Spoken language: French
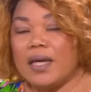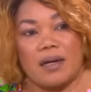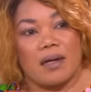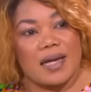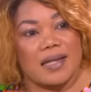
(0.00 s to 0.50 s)

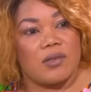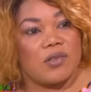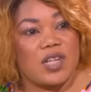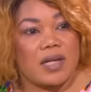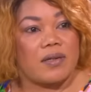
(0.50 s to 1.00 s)
euh, quatre de
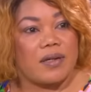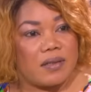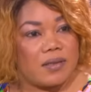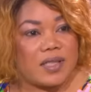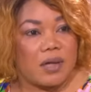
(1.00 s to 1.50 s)
chaque,
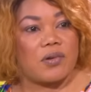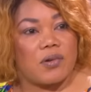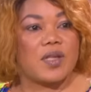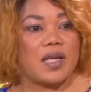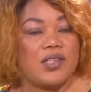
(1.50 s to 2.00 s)
euh, chaque
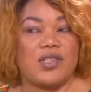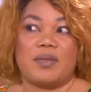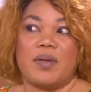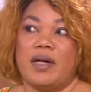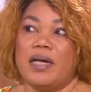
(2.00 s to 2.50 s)
côté. Je lui ai dit,
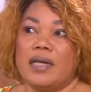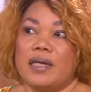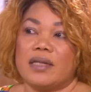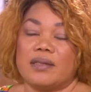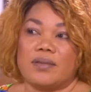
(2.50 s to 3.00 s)
bah,
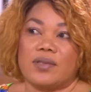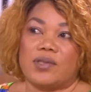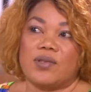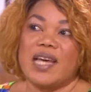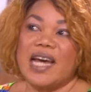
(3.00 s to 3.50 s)

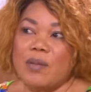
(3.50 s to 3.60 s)
ce gars, il ne